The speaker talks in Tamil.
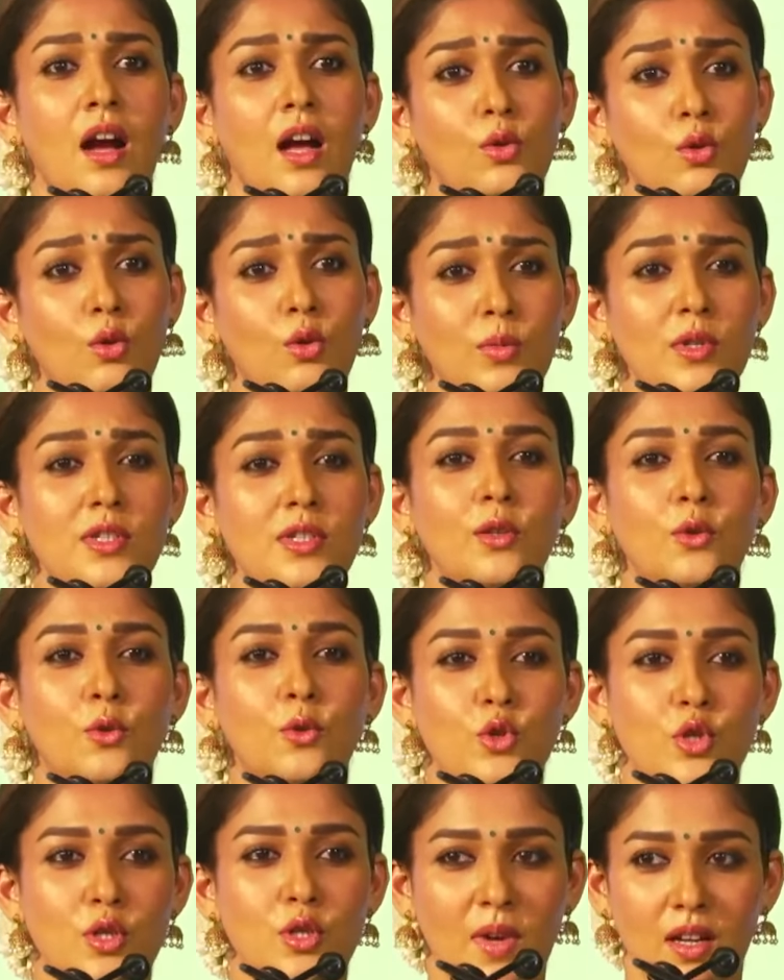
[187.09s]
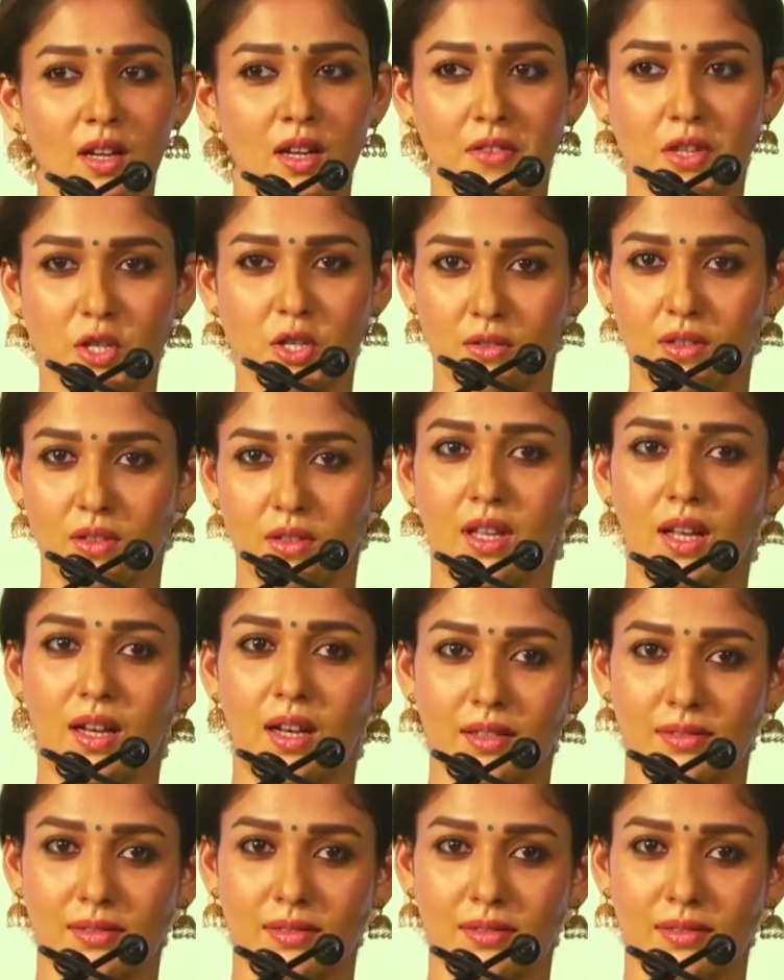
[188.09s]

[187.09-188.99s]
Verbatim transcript: அது ரொம்ப சந்தோஷமான விஷயம் தானே